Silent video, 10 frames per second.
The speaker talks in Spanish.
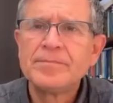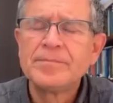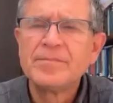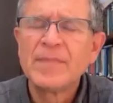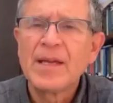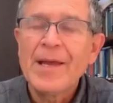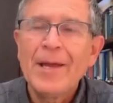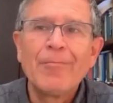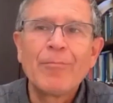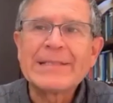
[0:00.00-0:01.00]
Pues
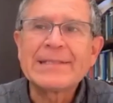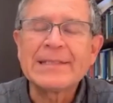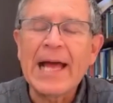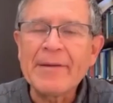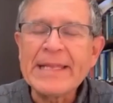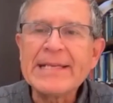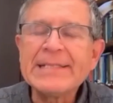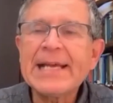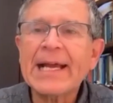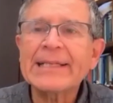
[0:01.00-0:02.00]
la evidencia que
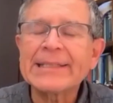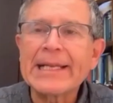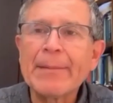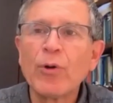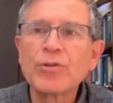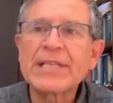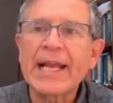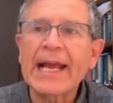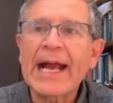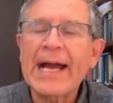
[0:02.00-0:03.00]
tenemos
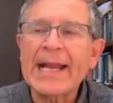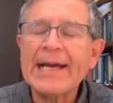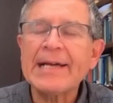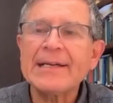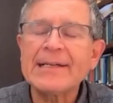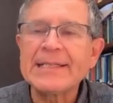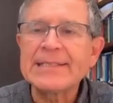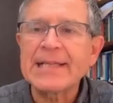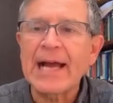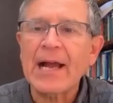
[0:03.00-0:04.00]
cercana
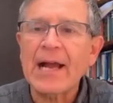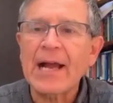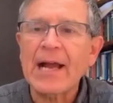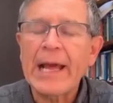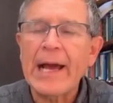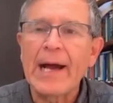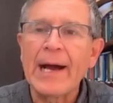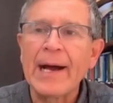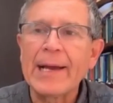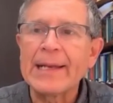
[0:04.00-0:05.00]
está con
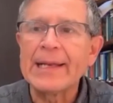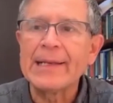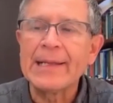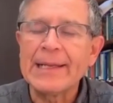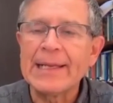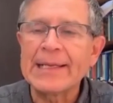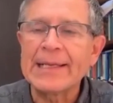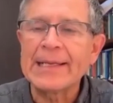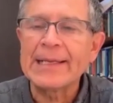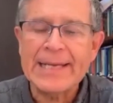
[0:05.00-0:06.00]
el,
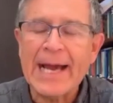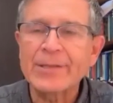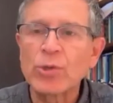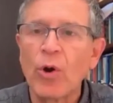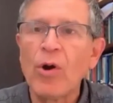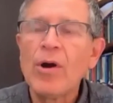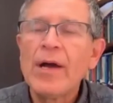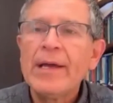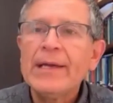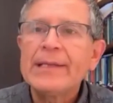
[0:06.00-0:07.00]
asesinato
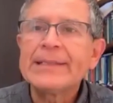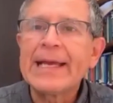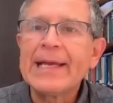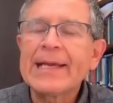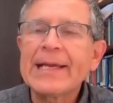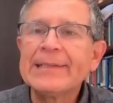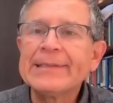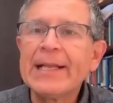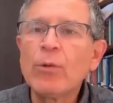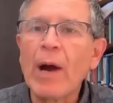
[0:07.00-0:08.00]
de
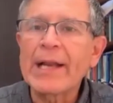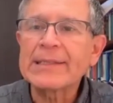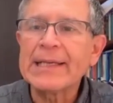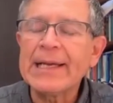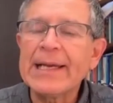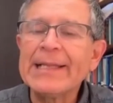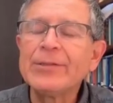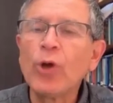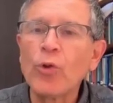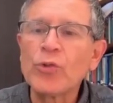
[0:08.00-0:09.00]
Gentil Duarte, en
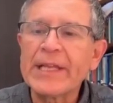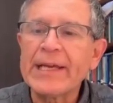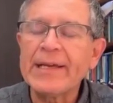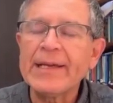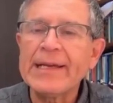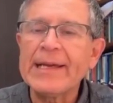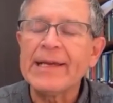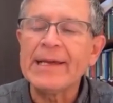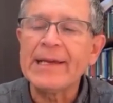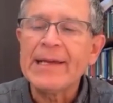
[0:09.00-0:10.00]
donde
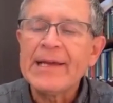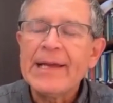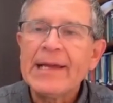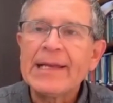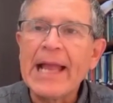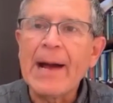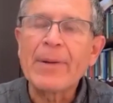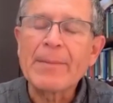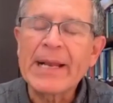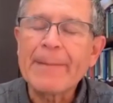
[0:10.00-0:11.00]
eh, la
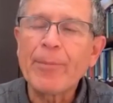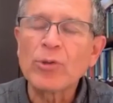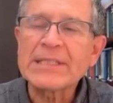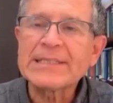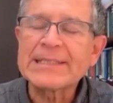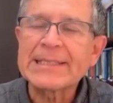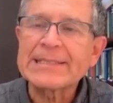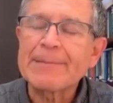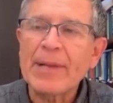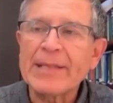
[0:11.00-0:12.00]
primera hipótesis que
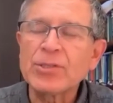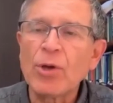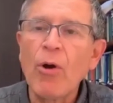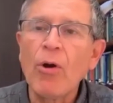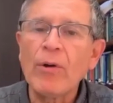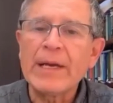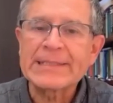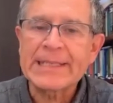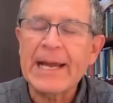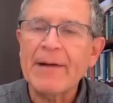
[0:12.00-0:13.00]
se planteó es
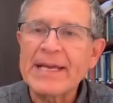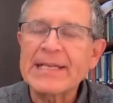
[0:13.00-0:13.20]
que había